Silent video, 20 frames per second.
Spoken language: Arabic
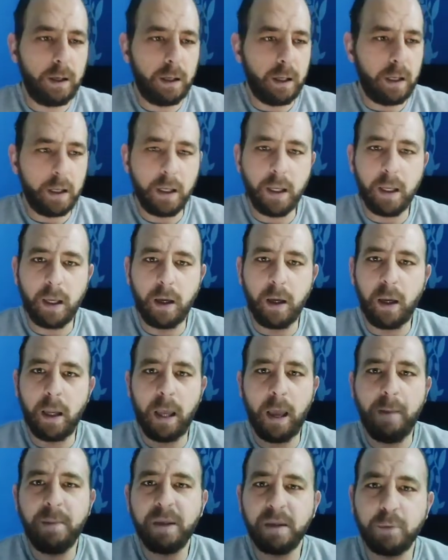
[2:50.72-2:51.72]
آه،
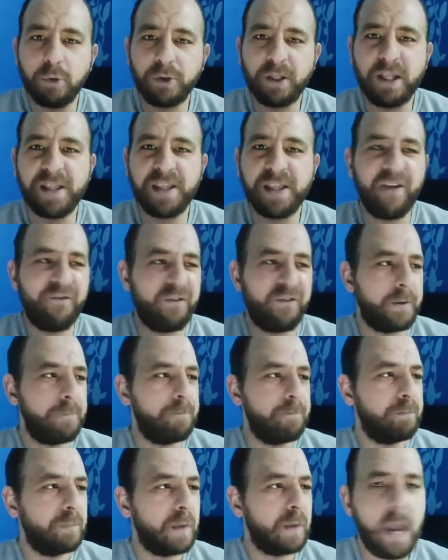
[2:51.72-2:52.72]
آه، امير مرتضى سافر
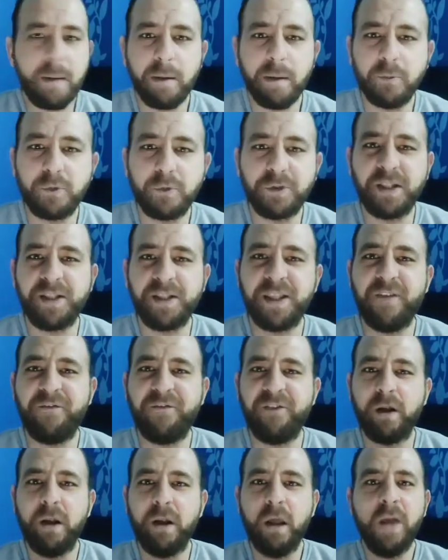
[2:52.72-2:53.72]
احمد مرتضى
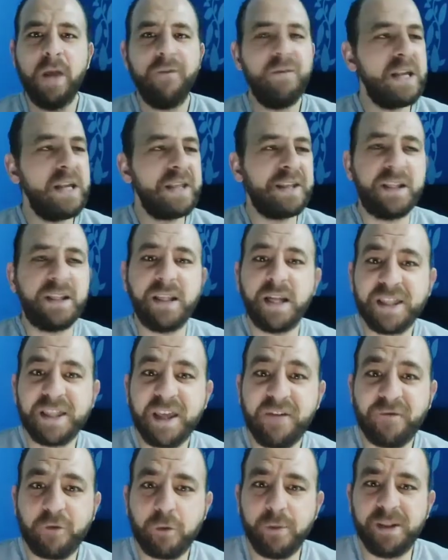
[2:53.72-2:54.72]
سافر في ناس كتيره
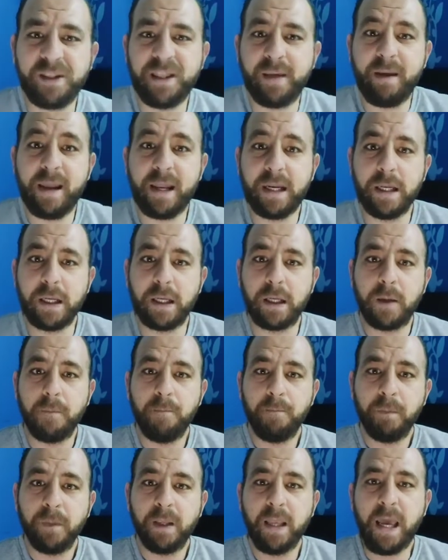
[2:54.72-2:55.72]
سافروا من الزمالك
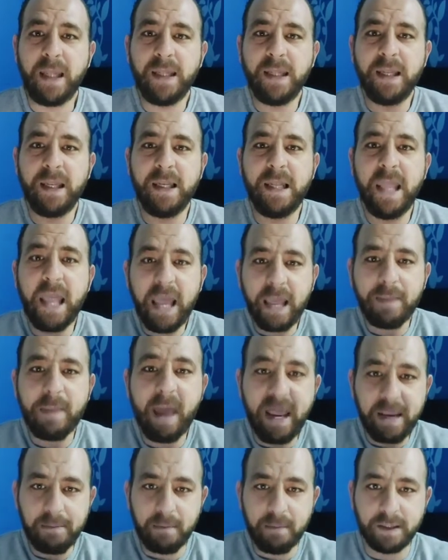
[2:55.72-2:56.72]
يعني ليه
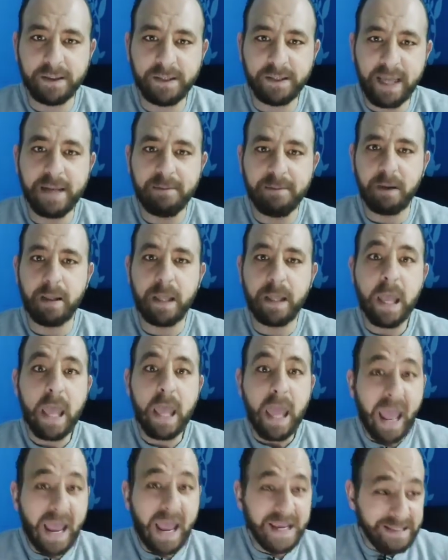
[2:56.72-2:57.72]
دايما دايما
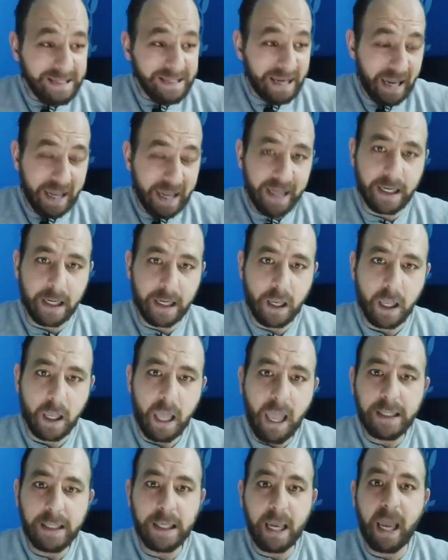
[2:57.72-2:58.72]
اي حاجه
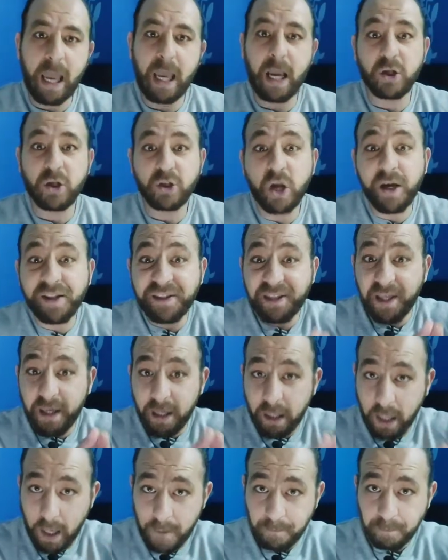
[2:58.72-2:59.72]
اي حاجه
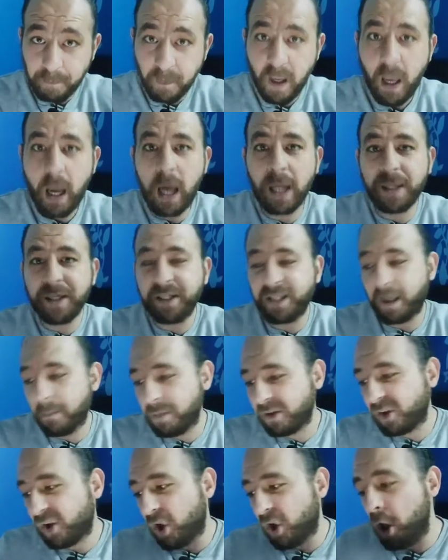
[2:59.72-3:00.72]
شخصيه حضرتك
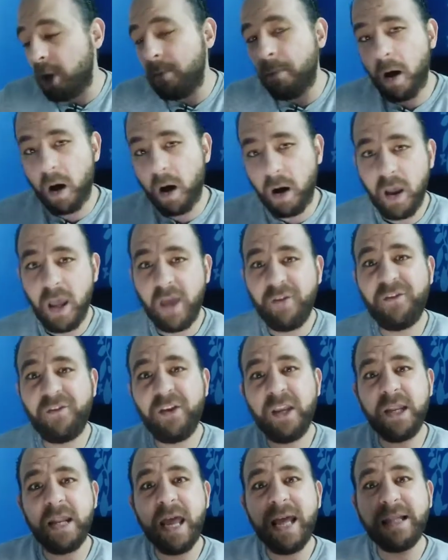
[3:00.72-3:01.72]
بتقحمها
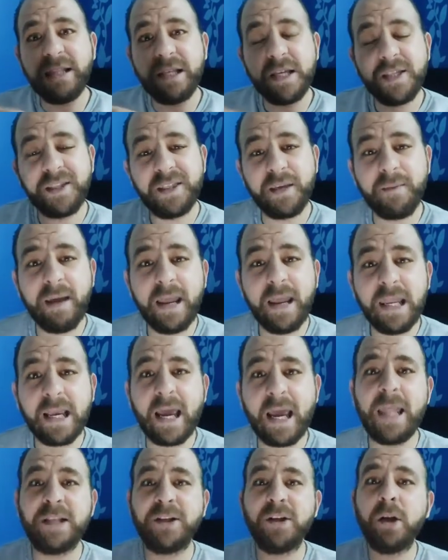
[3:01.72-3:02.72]
في نادي الزمالك
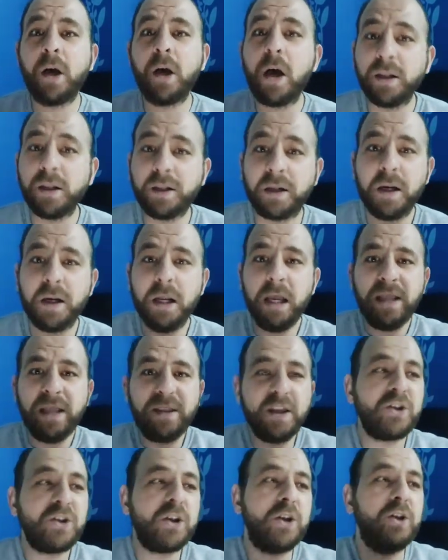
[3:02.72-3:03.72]
علشان خاطر تشحن